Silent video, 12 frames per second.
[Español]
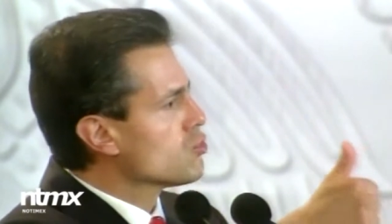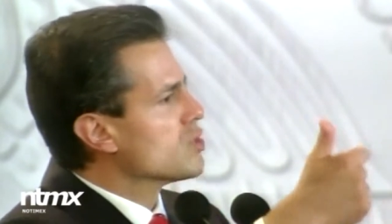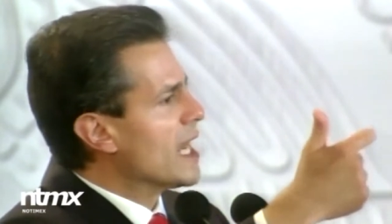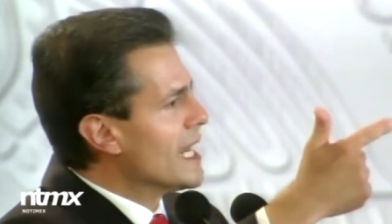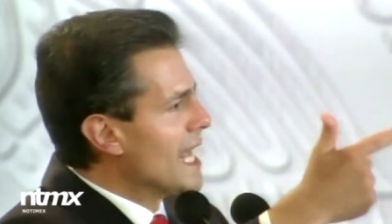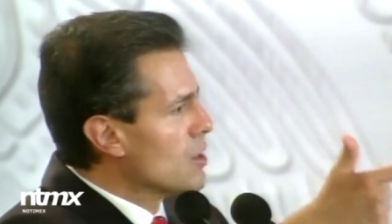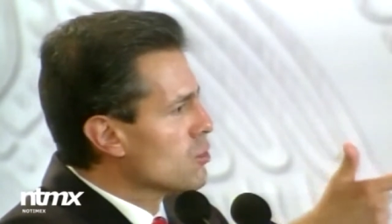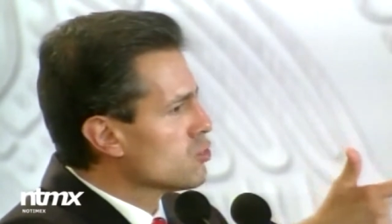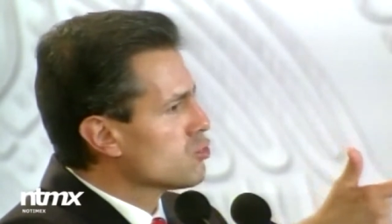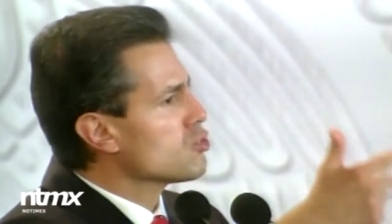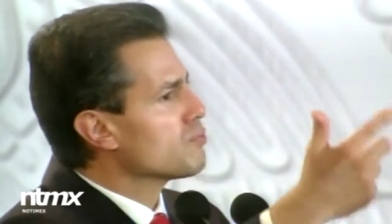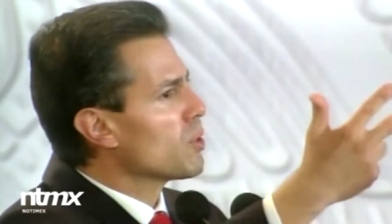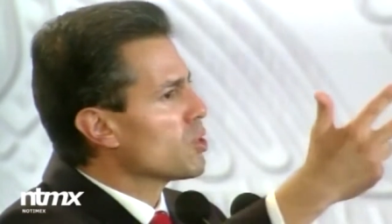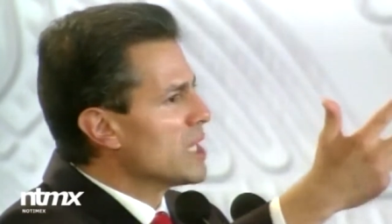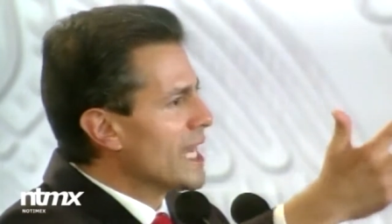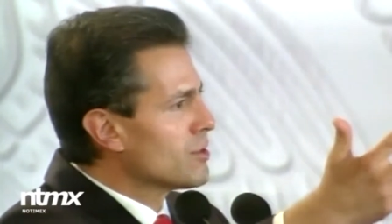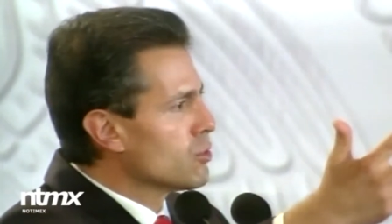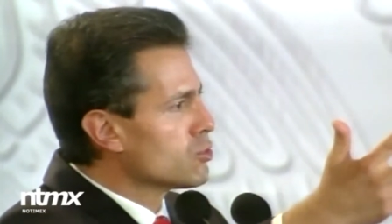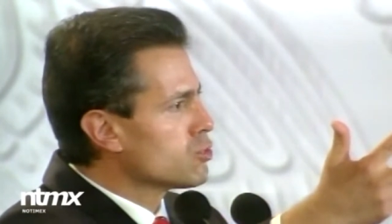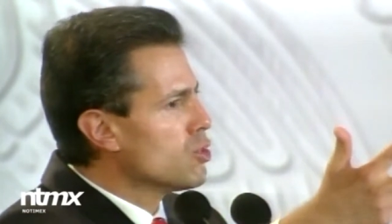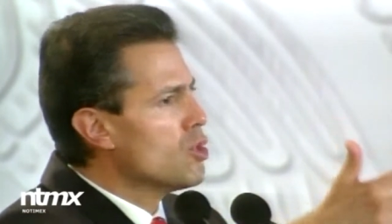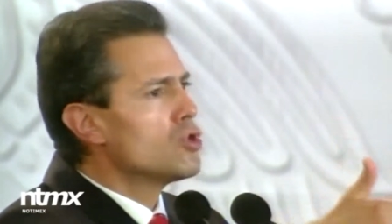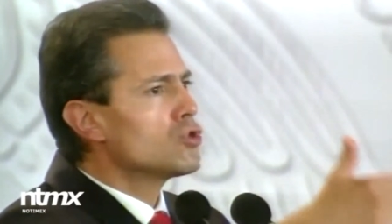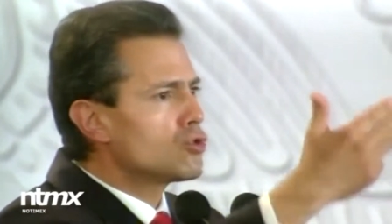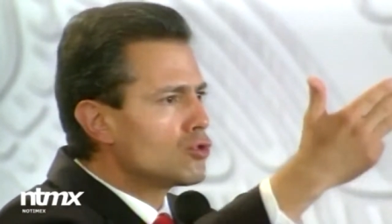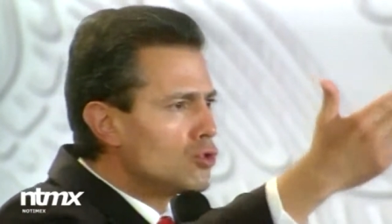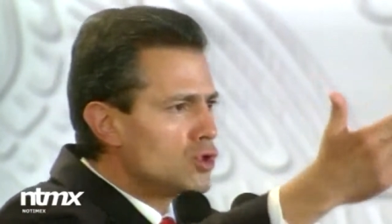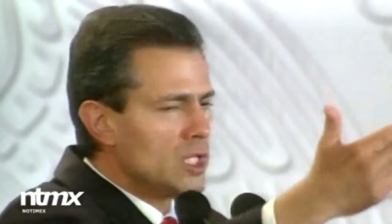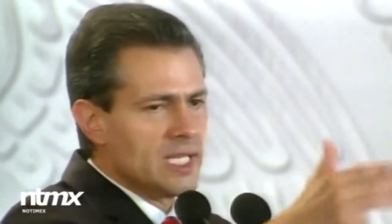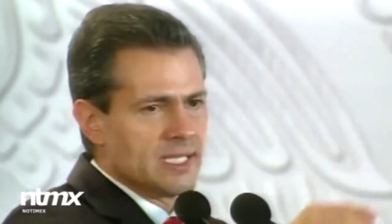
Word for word: sus anhelos, sus proyectos, sus